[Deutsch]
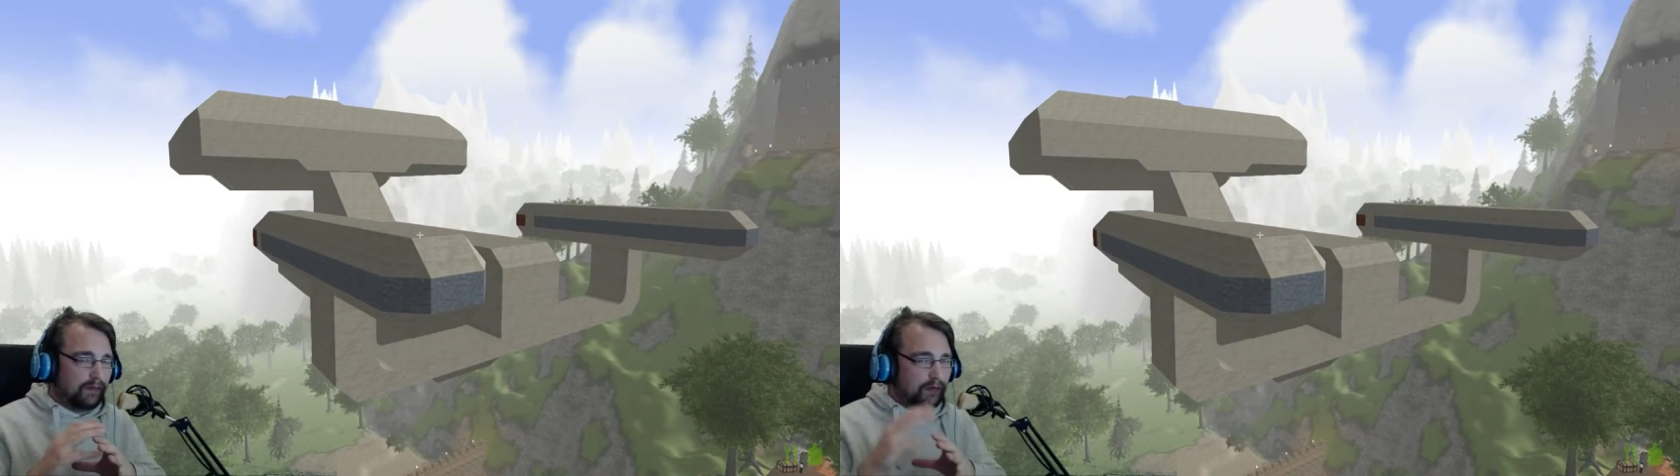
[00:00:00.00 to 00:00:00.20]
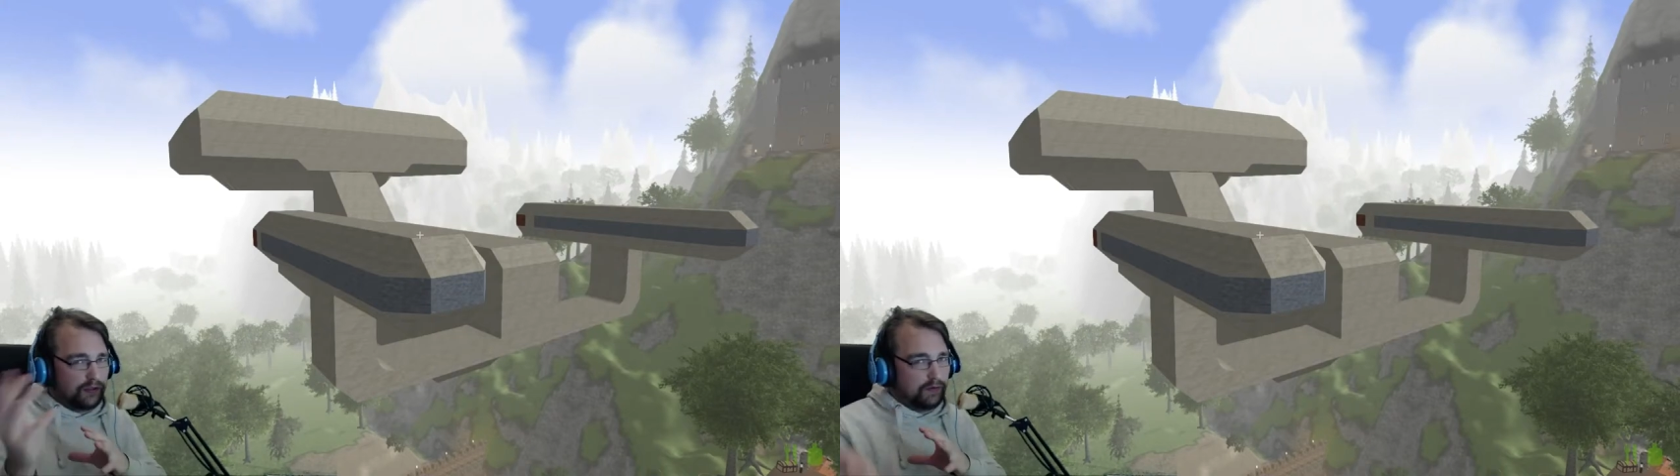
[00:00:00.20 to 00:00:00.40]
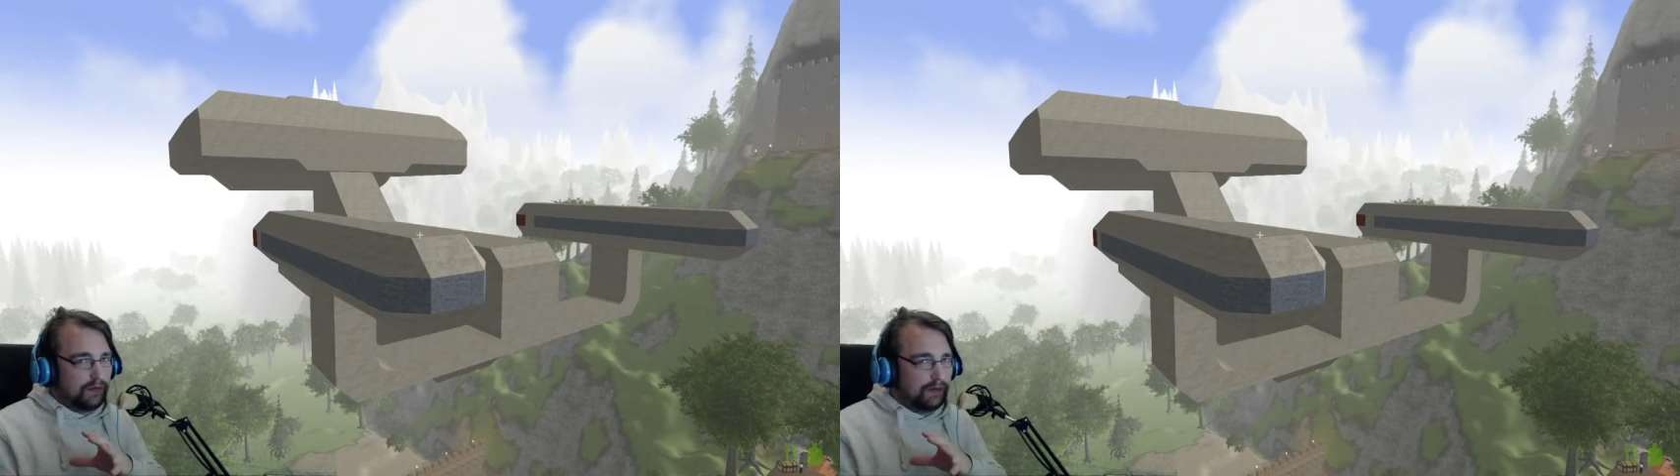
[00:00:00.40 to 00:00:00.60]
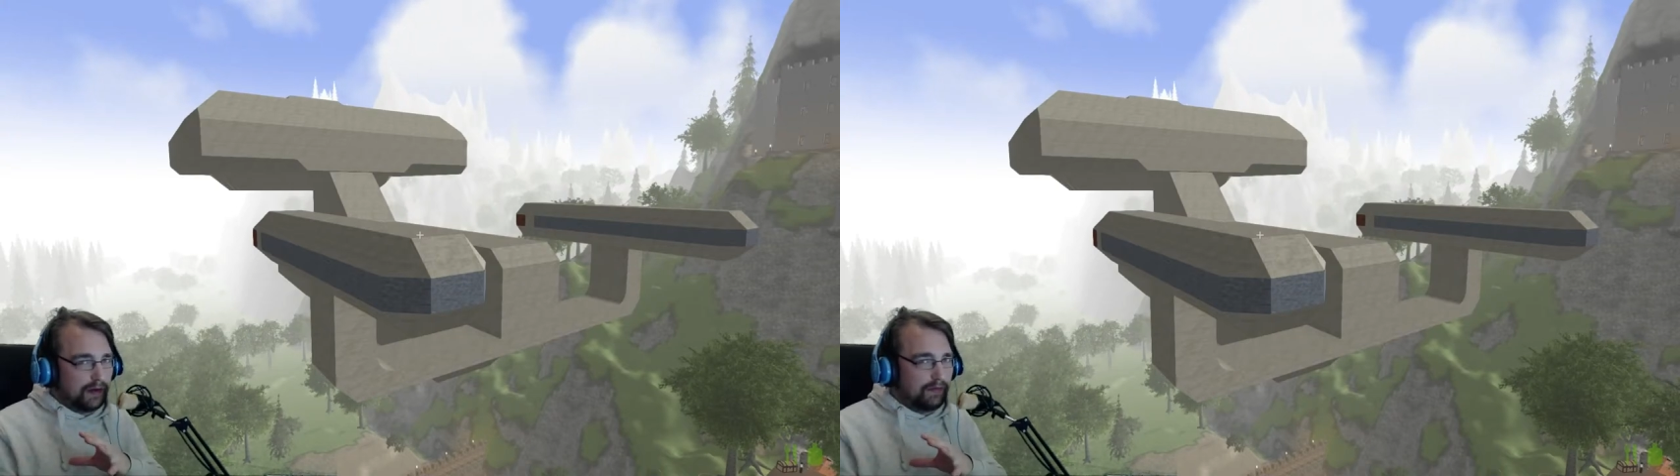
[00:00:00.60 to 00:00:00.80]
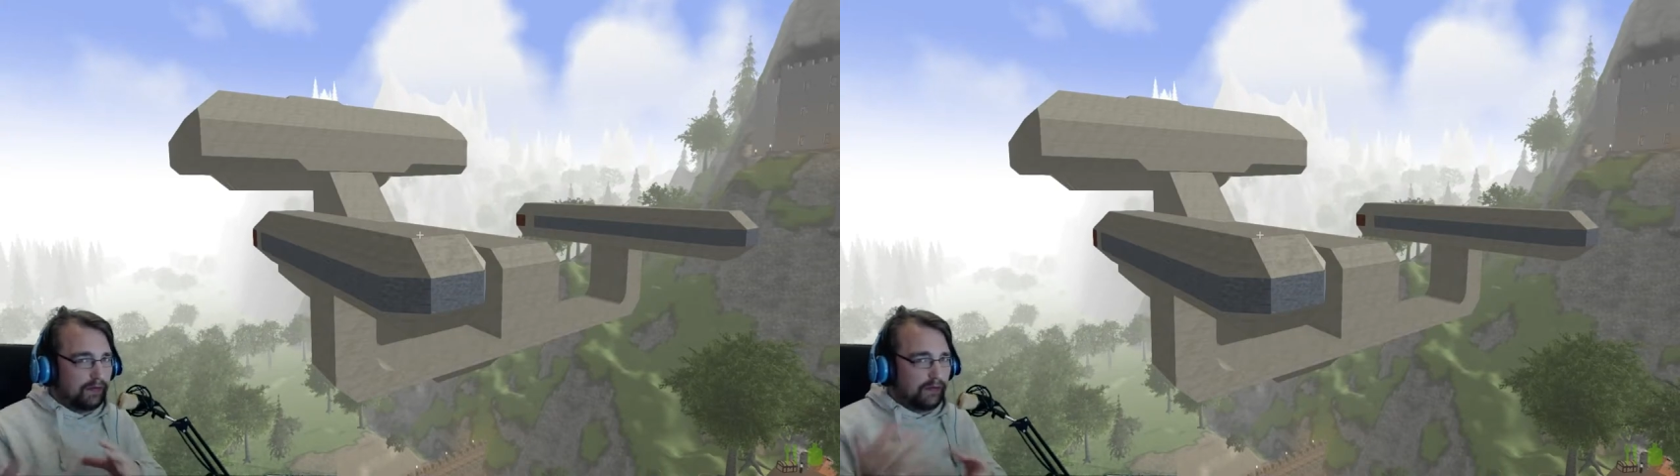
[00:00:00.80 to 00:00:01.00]
Vorstellungsvideo
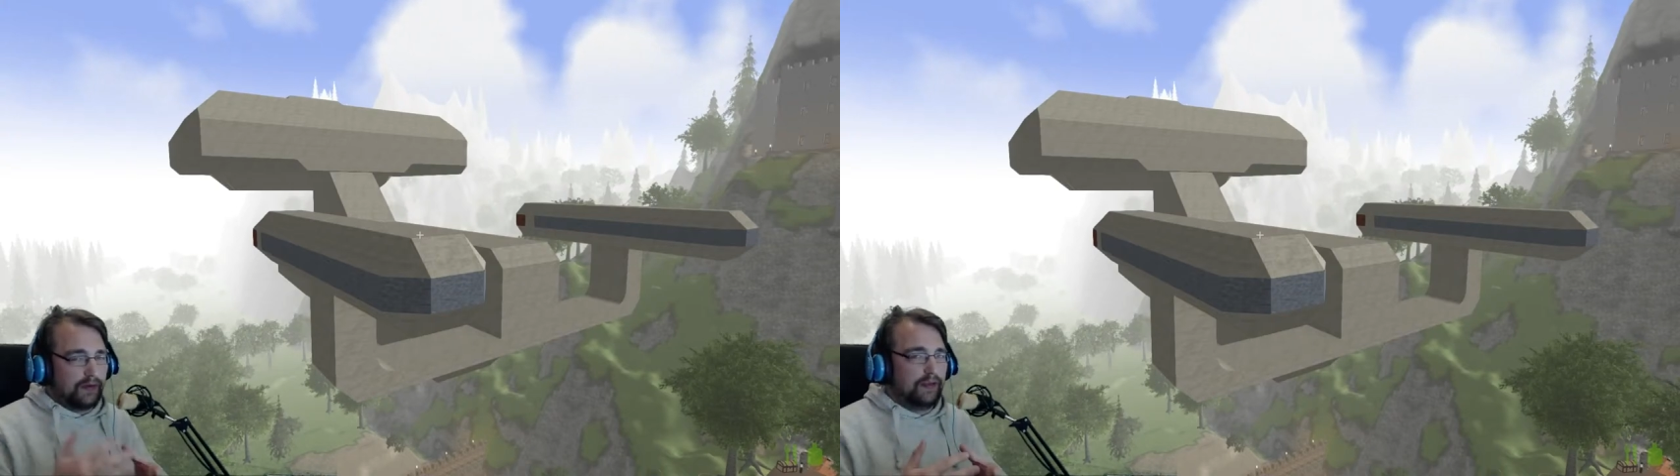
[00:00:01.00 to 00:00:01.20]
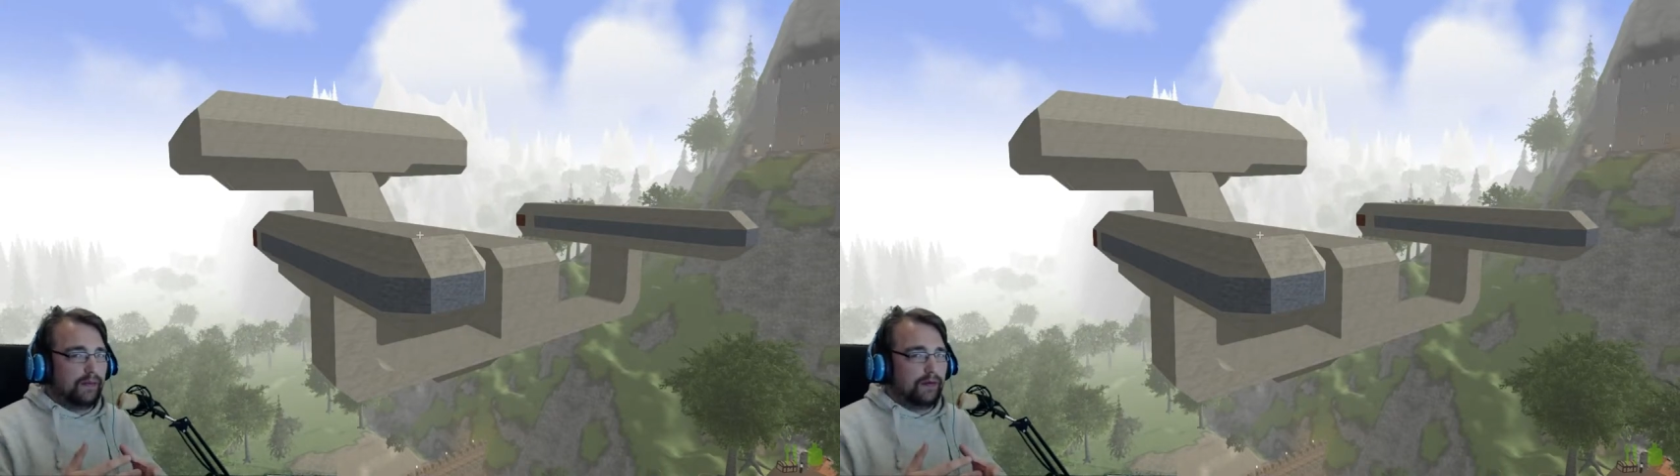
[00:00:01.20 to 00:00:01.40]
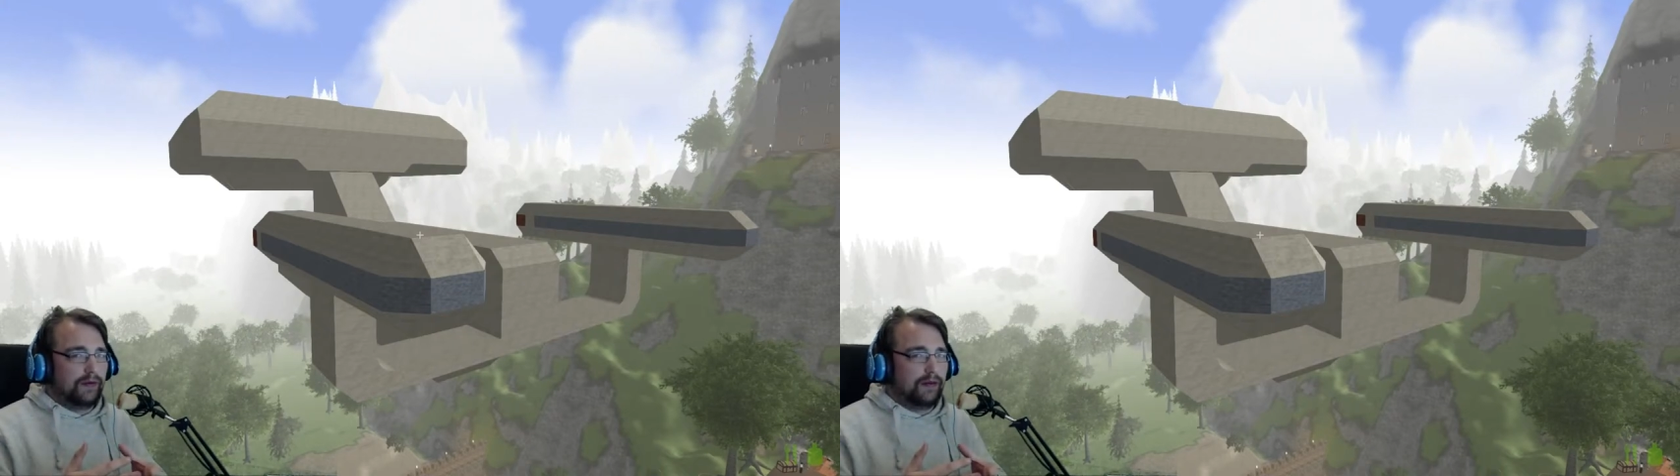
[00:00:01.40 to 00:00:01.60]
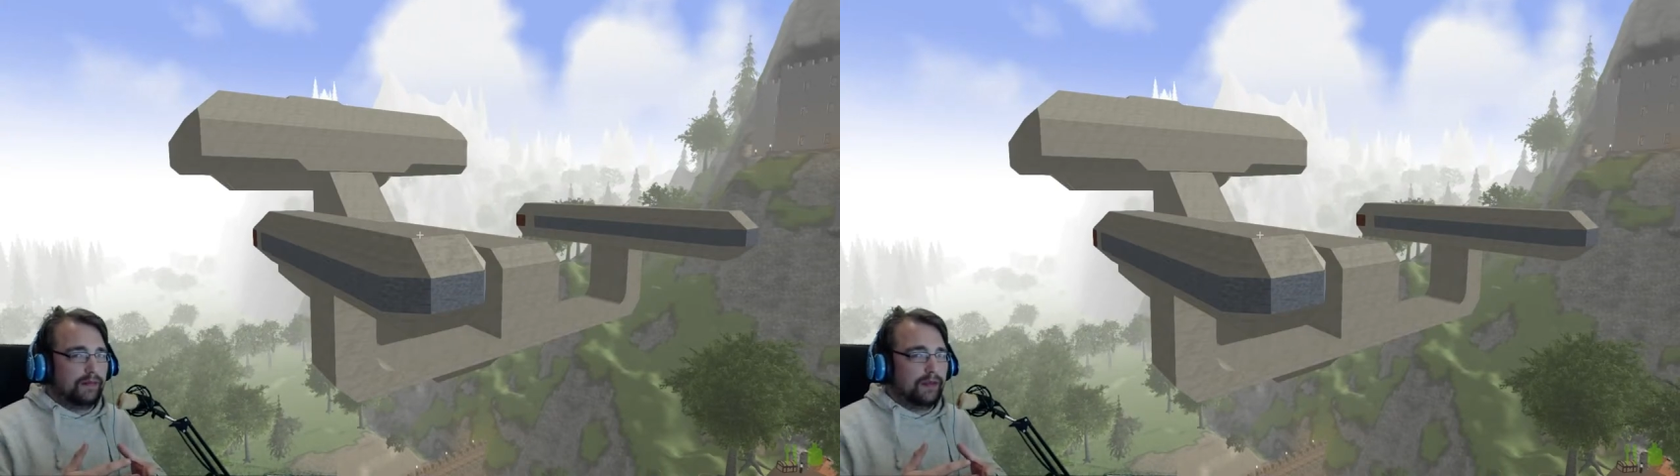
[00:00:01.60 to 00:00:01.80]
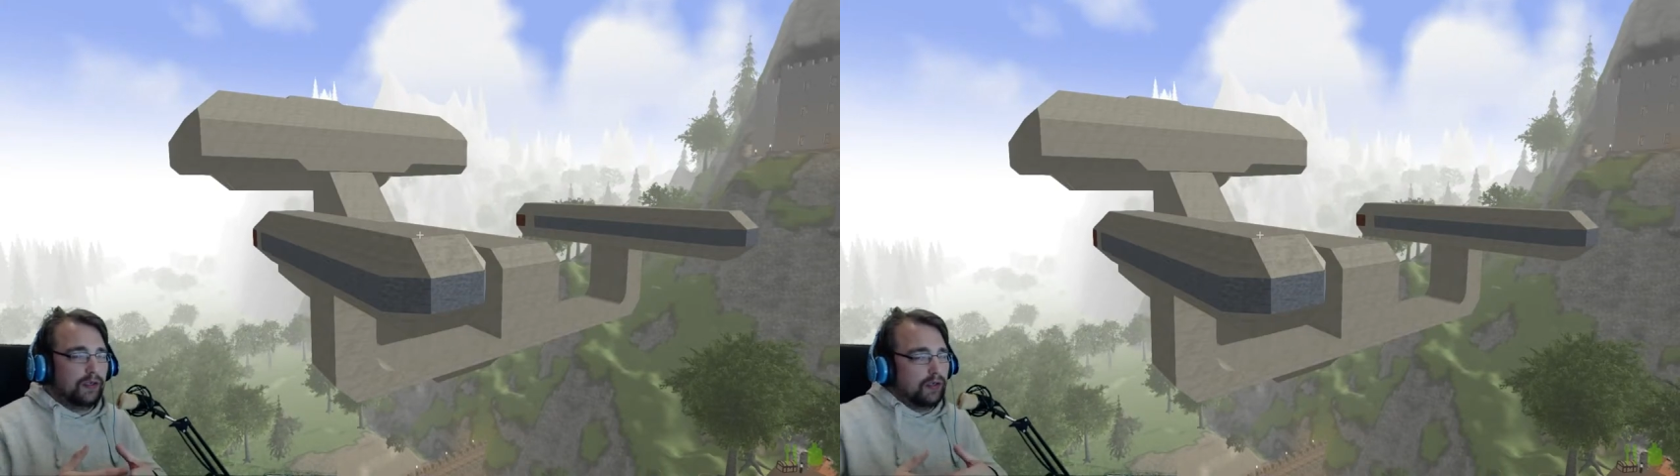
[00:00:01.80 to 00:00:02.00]
machen, wie wir es fertig gebaut haben,